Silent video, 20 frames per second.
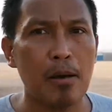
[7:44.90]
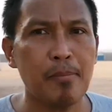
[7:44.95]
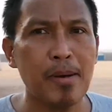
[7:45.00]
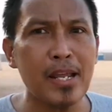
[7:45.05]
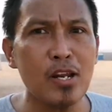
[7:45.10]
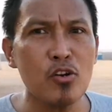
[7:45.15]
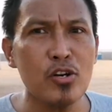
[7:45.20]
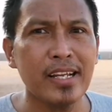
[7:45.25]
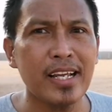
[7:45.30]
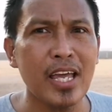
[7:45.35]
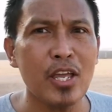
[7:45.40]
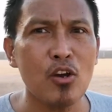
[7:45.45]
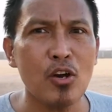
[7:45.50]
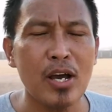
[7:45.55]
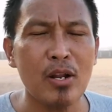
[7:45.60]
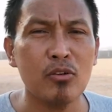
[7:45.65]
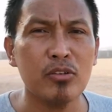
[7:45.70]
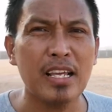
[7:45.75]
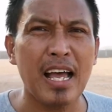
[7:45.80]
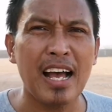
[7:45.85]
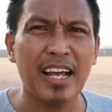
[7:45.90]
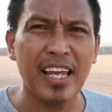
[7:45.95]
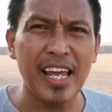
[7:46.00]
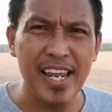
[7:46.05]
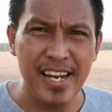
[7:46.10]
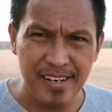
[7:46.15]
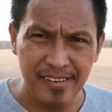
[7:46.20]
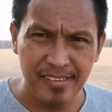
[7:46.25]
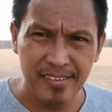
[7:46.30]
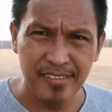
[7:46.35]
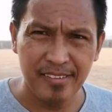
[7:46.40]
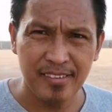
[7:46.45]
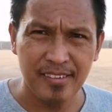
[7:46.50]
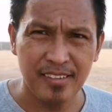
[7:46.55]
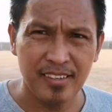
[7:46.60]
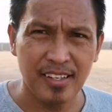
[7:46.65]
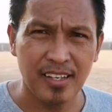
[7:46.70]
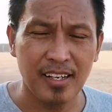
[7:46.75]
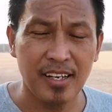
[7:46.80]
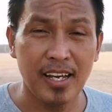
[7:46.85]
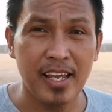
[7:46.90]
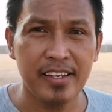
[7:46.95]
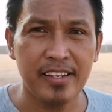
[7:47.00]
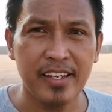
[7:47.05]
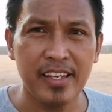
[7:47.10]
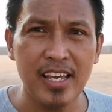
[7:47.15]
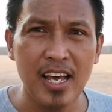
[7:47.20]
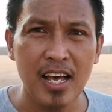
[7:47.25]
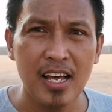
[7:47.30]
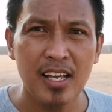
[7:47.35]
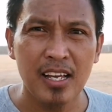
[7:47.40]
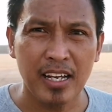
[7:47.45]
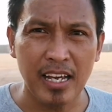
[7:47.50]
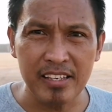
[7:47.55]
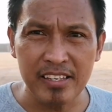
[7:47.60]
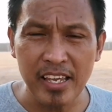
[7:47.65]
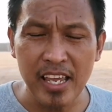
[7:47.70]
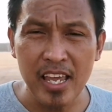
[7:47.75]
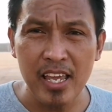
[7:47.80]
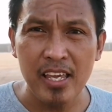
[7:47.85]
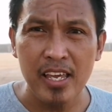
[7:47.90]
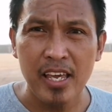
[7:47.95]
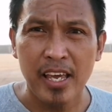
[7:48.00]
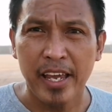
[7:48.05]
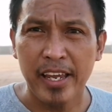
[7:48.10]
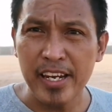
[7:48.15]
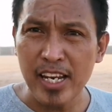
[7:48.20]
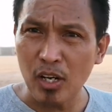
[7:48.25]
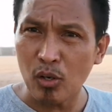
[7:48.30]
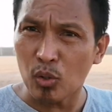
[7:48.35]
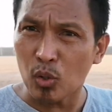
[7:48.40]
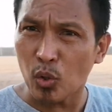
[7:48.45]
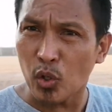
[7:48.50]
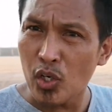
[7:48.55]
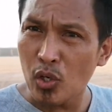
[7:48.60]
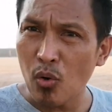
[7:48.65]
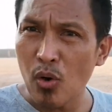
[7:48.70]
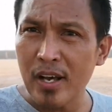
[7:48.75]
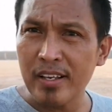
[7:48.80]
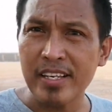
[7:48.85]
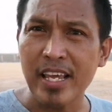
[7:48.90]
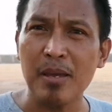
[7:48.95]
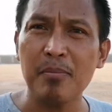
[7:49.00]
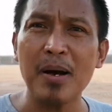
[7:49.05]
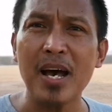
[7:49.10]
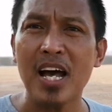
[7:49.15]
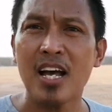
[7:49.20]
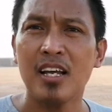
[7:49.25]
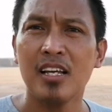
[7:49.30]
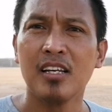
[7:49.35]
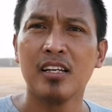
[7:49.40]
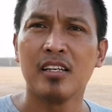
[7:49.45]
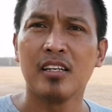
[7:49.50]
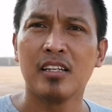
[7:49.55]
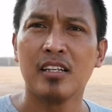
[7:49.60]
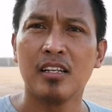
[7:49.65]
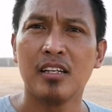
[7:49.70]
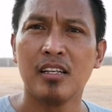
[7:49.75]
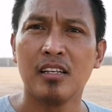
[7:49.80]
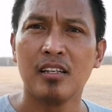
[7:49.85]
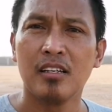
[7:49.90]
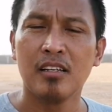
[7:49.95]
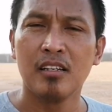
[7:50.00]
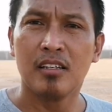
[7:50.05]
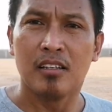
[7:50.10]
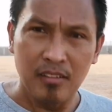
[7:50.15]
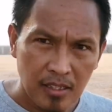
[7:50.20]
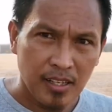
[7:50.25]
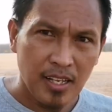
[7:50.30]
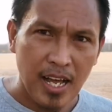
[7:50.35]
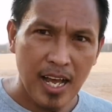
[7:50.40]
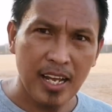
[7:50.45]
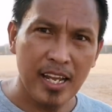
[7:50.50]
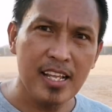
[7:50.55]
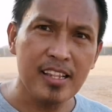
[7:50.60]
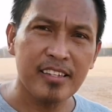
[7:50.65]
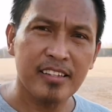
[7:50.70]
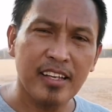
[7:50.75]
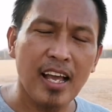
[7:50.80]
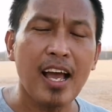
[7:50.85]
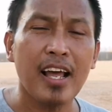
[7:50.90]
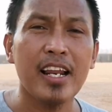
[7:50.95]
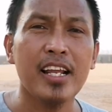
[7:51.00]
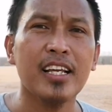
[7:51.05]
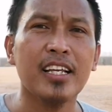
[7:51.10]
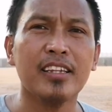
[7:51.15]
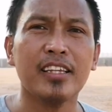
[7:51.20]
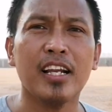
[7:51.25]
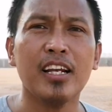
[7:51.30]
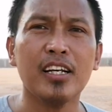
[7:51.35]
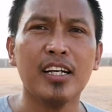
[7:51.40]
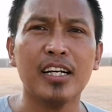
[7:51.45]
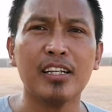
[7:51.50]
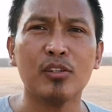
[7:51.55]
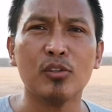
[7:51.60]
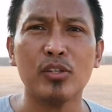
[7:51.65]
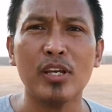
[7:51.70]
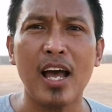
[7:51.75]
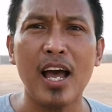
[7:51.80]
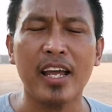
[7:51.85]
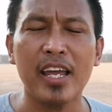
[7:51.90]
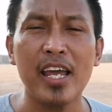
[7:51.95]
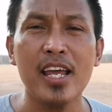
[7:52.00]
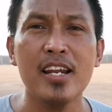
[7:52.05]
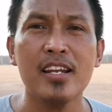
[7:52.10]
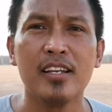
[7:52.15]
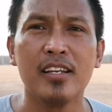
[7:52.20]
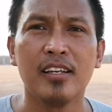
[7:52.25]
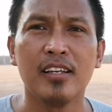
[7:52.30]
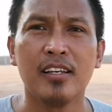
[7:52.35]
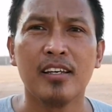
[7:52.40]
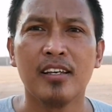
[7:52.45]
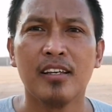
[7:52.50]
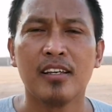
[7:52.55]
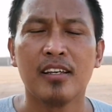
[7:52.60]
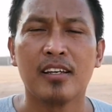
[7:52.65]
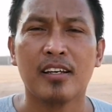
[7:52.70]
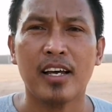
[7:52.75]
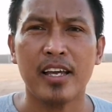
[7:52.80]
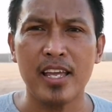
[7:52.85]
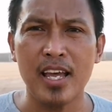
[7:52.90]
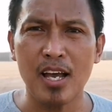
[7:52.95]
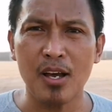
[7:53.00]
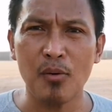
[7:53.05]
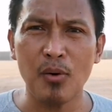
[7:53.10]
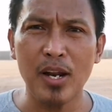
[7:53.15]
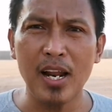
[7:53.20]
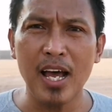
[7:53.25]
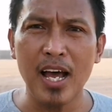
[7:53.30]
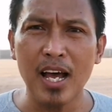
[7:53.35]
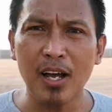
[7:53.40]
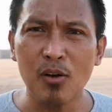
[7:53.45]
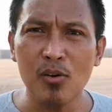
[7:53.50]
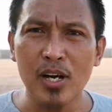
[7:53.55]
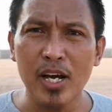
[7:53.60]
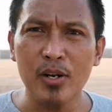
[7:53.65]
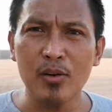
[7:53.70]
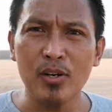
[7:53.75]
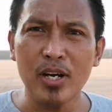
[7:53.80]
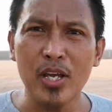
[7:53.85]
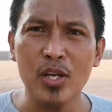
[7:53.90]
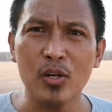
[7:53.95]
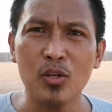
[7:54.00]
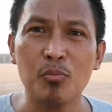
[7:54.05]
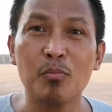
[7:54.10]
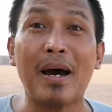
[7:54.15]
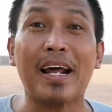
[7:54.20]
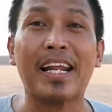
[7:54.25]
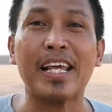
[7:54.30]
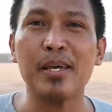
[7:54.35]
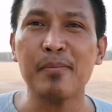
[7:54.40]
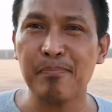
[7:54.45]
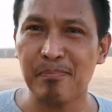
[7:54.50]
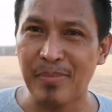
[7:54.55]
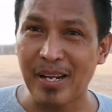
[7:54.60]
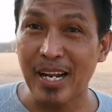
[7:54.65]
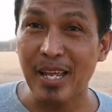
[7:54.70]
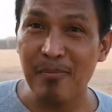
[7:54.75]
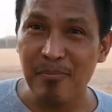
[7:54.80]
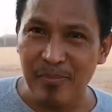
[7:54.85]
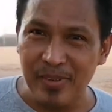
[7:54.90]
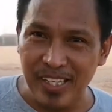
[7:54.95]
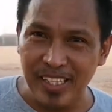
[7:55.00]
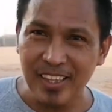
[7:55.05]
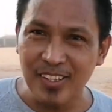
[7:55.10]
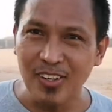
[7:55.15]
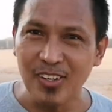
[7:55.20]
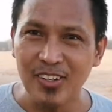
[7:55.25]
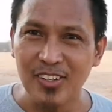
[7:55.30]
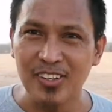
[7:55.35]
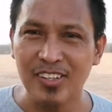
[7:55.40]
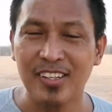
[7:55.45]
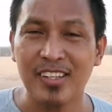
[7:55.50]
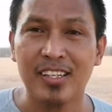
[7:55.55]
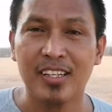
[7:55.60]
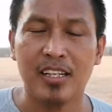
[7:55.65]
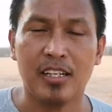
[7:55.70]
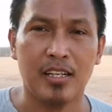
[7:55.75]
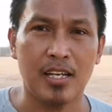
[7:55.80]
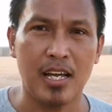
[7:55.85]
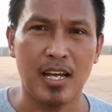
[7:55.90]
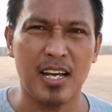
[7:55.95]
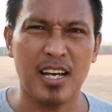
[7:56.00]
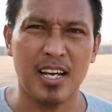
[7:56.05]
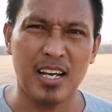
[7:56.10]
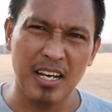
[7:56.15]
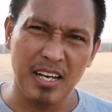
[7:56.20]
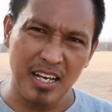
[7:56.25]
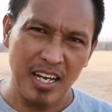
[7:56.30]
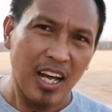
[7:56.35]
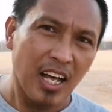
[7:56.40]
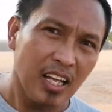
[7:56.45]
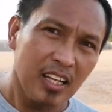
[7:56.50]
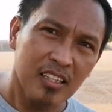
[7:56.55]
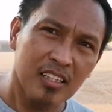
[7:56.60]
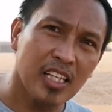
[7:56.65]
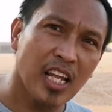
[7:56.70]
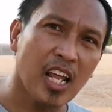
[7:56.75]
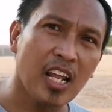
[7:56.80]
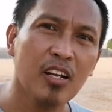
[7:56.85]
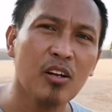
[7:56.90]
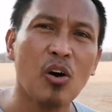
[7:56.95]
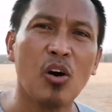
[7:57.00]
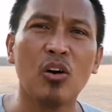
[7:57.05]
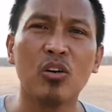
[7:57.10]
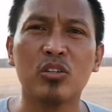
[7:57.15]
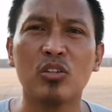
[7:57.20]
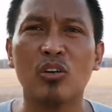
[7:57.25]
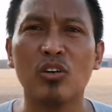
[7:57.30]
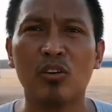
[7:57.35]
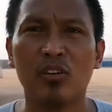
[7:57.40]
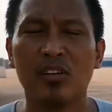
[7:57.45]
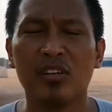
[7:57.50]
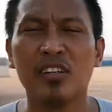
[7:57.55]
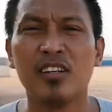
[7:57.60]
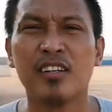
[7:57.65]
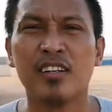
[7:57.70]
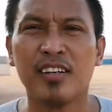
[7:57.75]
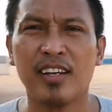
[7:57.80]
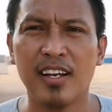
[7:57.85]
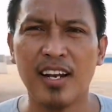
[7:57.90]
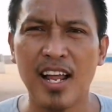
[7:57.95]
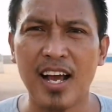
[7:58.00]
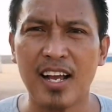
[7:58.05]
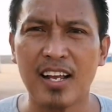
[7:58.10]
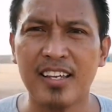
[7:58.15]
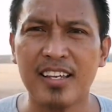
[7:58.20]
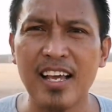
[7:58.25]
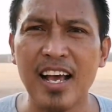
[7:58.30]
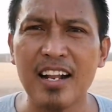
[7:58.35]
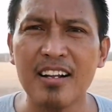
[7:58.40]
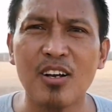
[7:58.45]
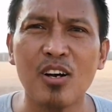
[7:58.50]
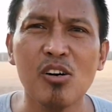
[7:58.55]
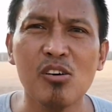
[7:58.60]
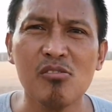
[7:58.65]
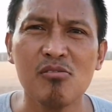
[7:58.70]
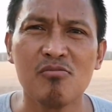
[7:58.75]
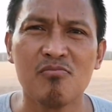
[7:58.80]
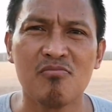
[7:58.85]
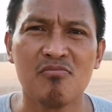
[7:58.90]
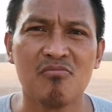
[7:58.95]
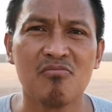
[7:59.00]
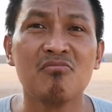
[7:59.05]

mayroon din kayong ano sa akin uh, idea. Kasi hindi ko to kinukuha sa iba. Akin galing talaga to sa akin. Kaya wala akong ano ngayon, barip, barip dito. Ah, sinusok. Ilagyan ko.